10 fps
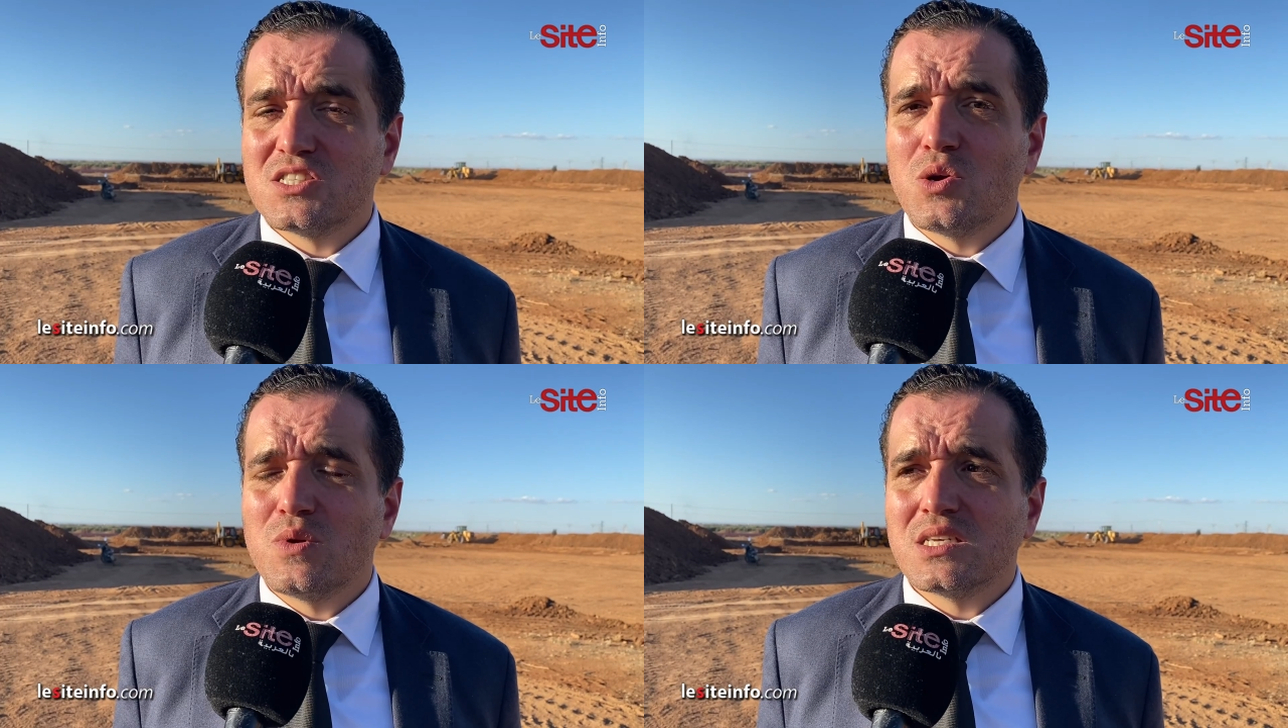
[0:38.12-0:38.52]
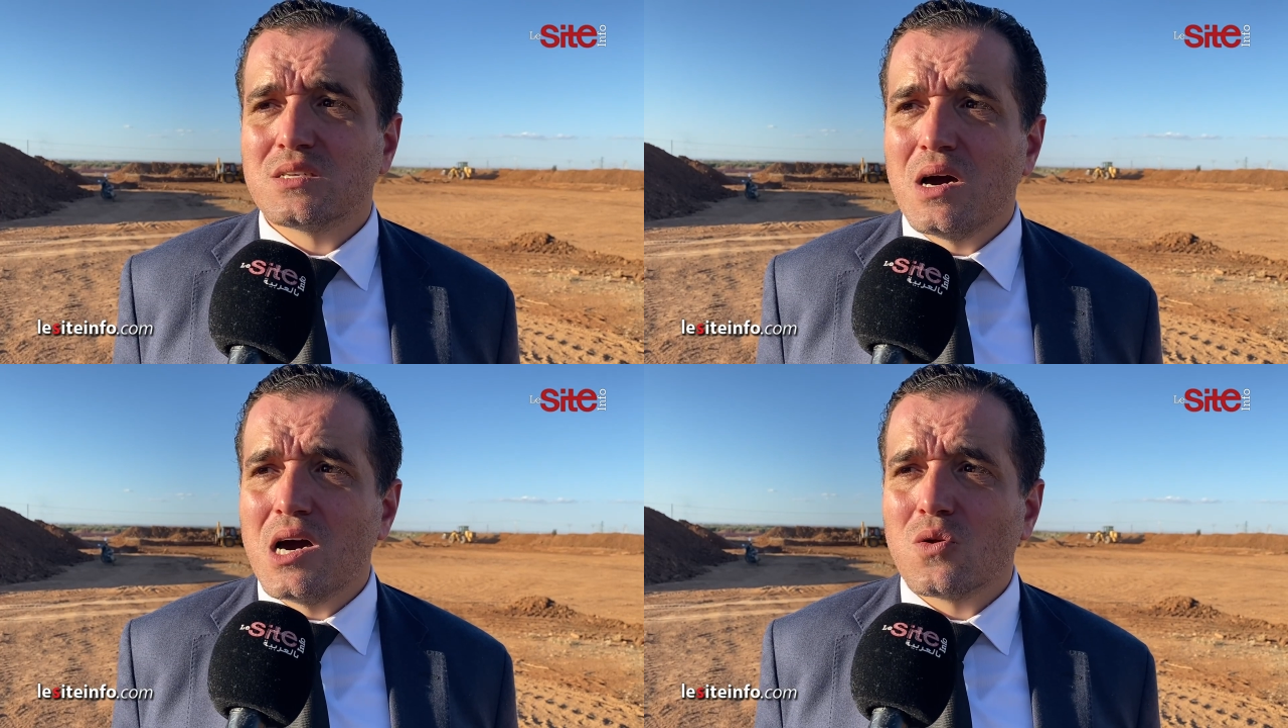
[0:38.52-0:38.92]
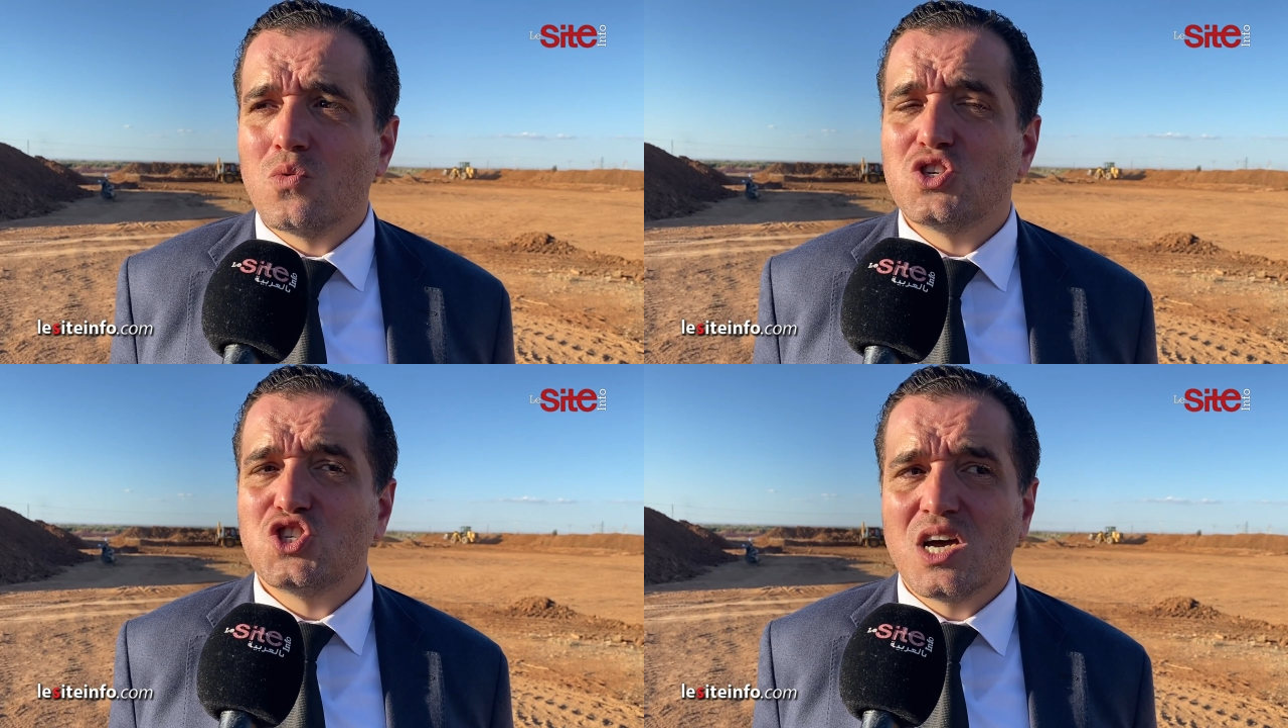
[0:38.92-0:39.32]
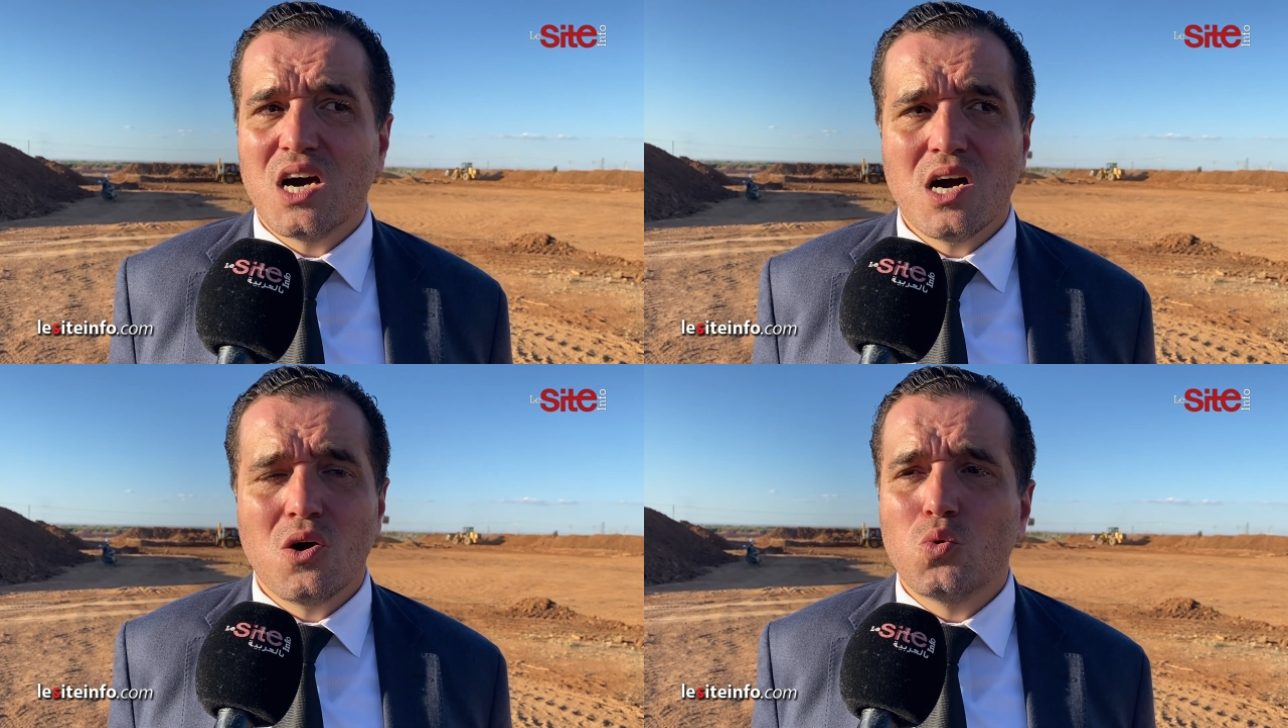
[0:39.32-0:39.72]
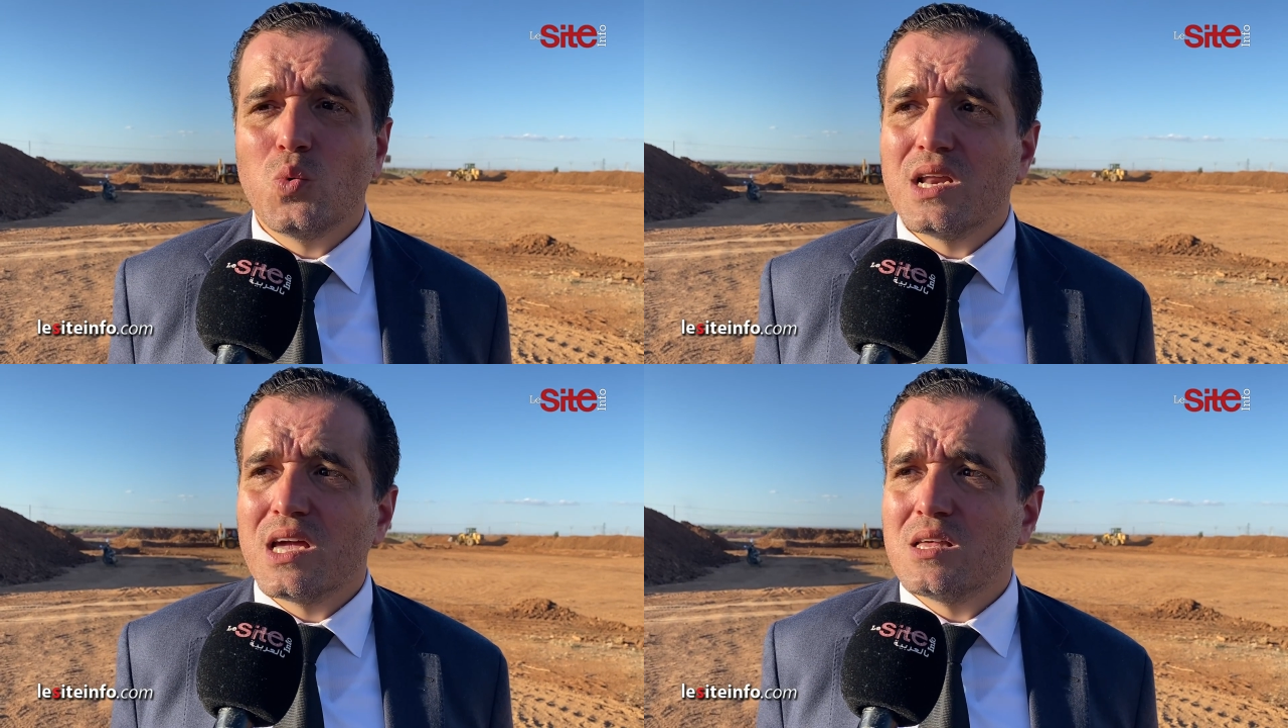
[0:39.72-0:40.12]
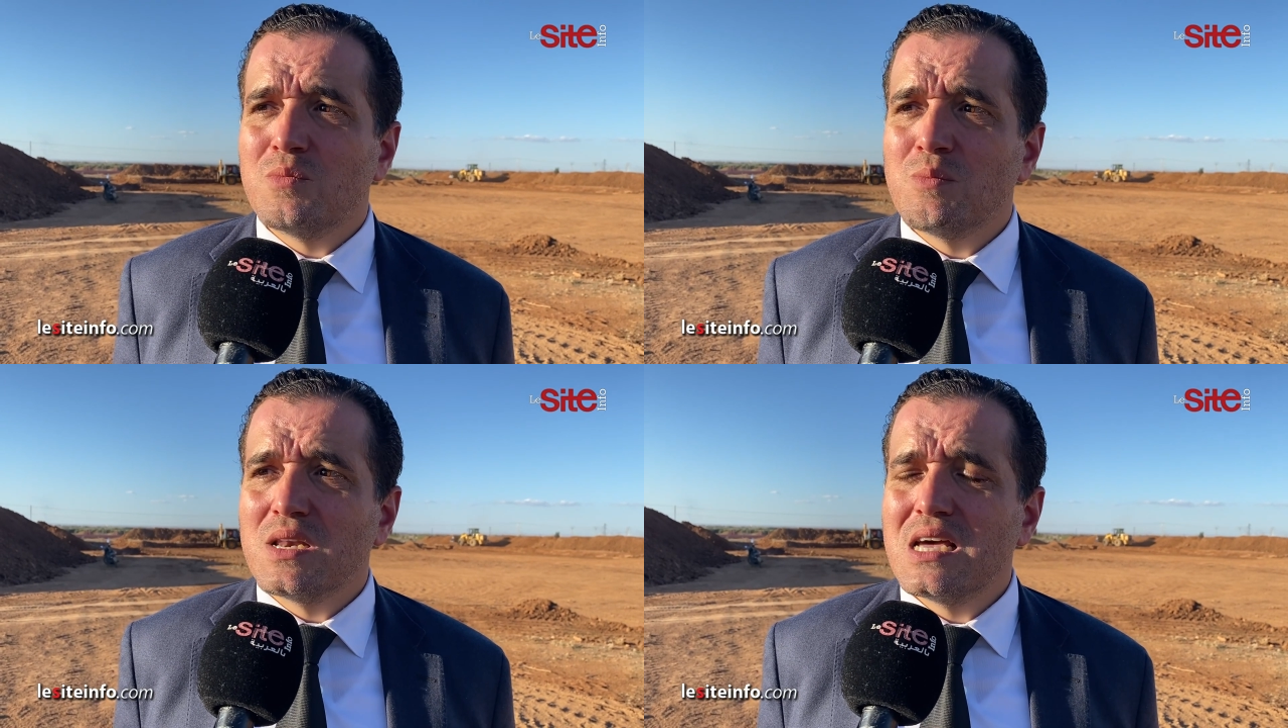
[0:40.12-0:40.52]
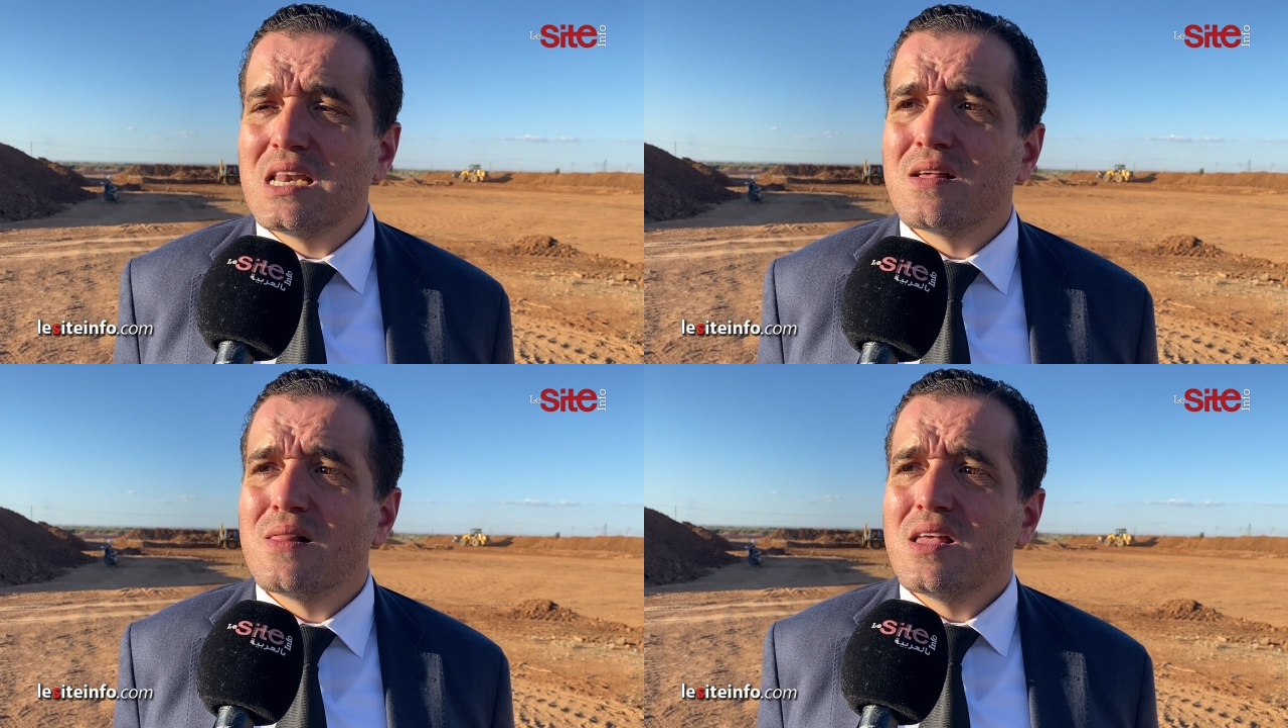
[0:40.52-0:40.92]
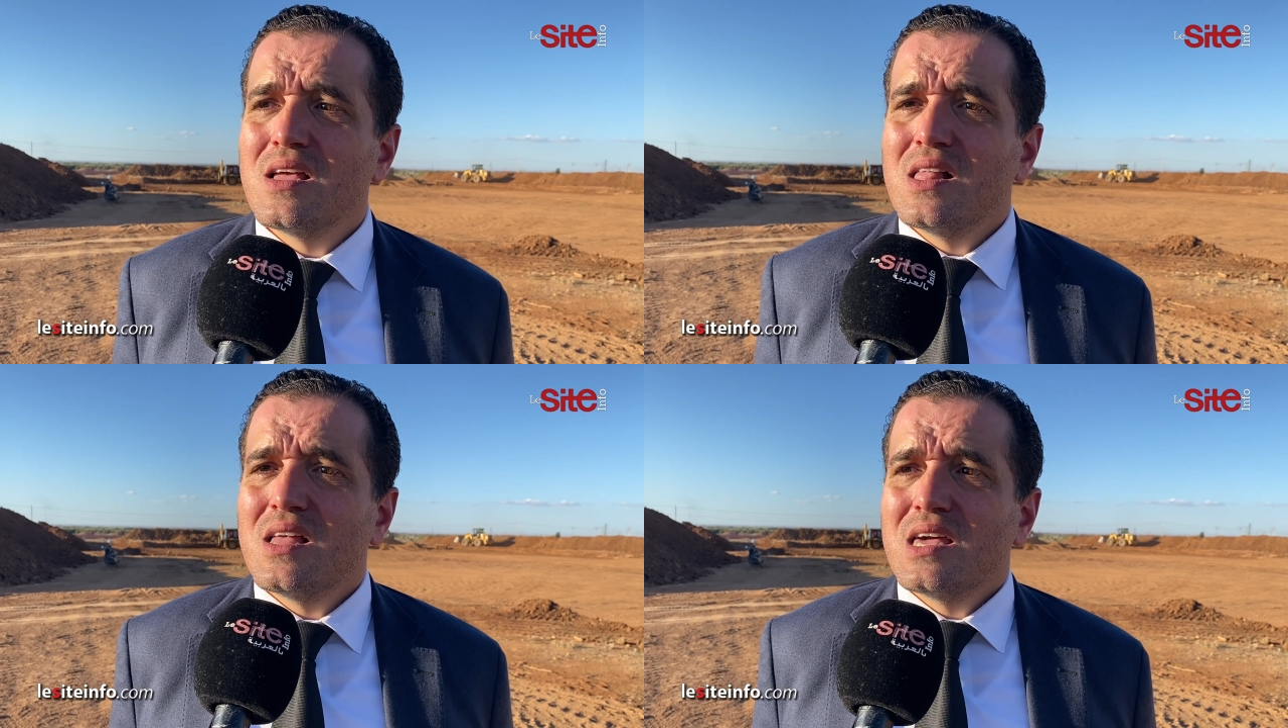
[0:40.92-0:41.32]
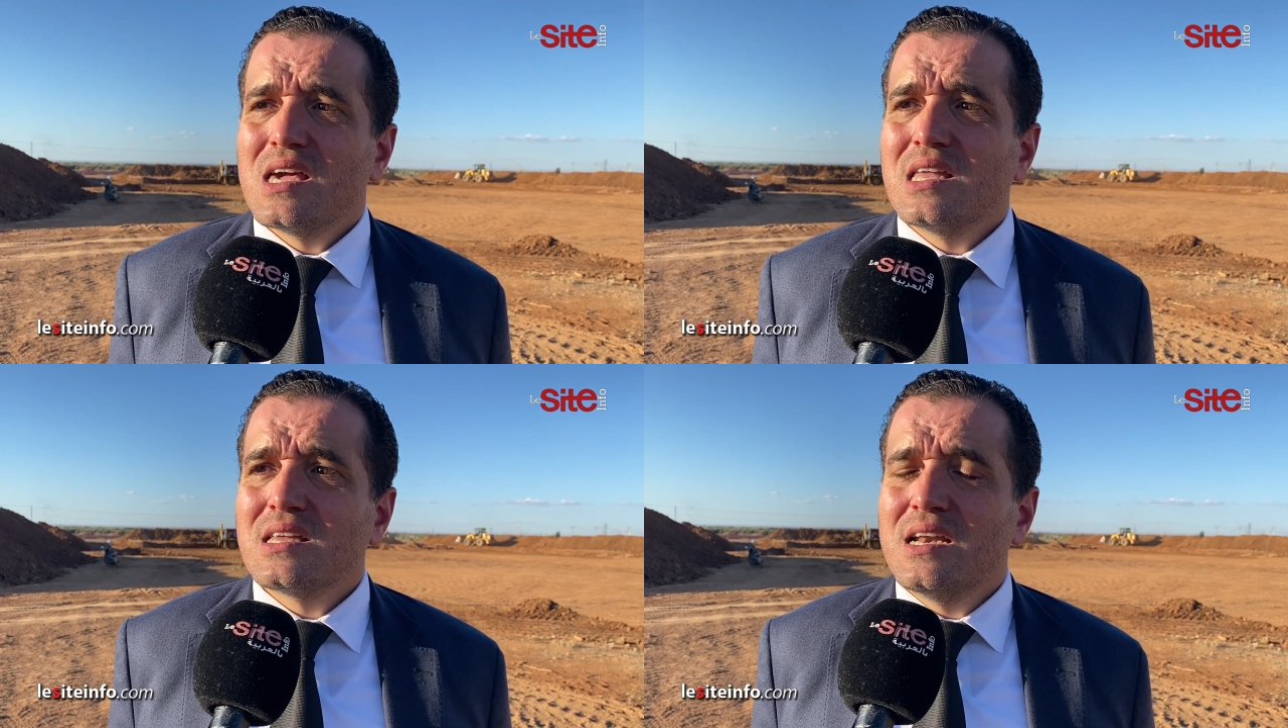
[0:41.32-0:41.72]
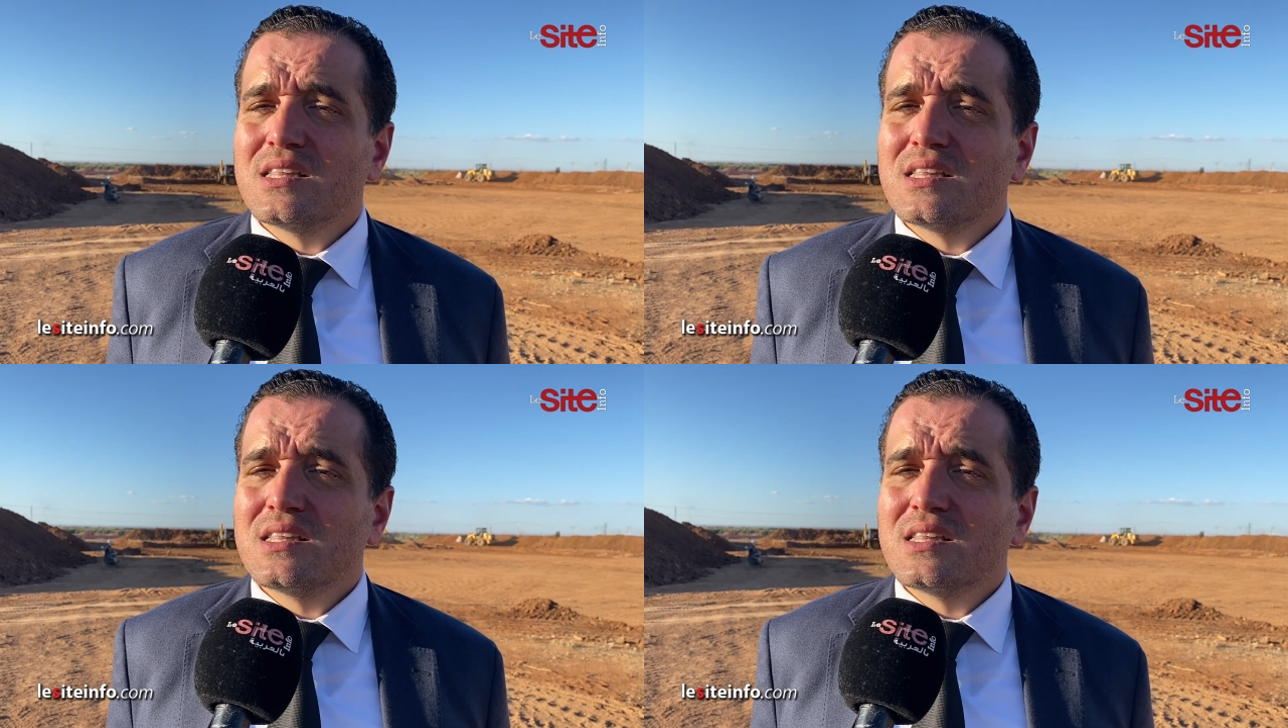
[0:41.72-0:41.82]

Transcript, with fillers: آه، الجوي للاستثمار والجهه والولايه ديال النملال اذا حنا